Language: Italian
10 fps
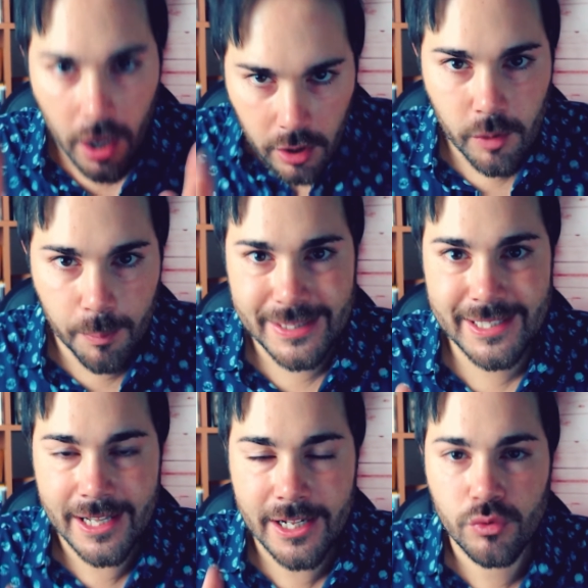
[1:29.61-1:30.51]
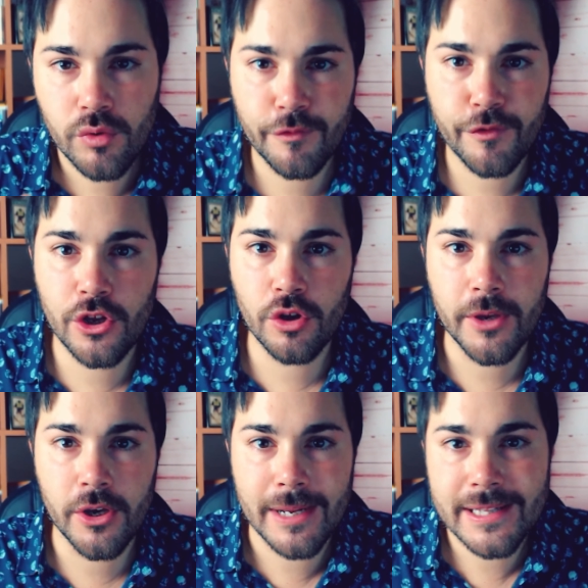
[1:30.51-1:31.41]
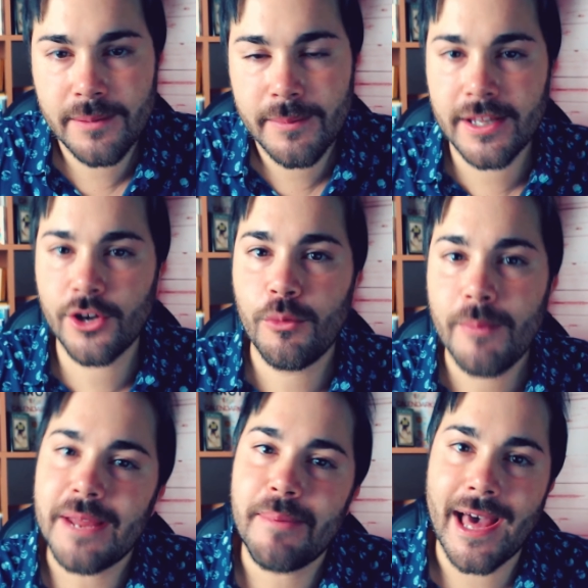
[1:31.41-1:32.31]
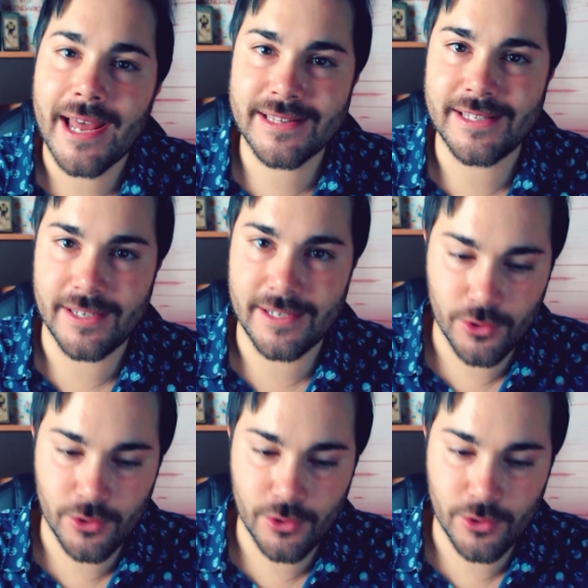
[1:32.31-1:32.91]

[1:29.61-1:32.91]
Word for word: Occupati del tuo figlio mio, ma altrimenti come riparti